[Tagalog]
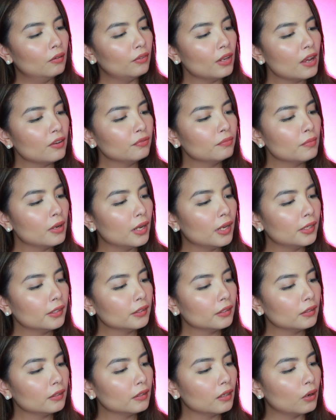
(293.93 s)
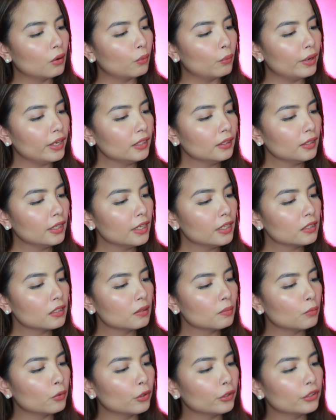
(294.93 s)
Fluff Matte, a
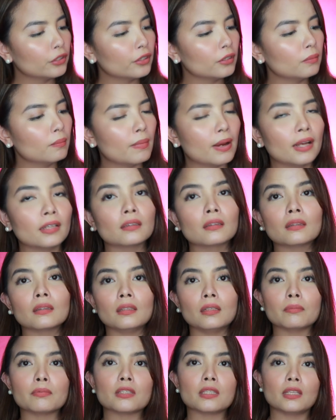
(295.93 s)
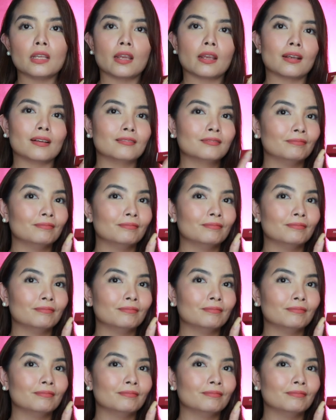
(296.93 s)
Weightless Modern Matte Lipstick.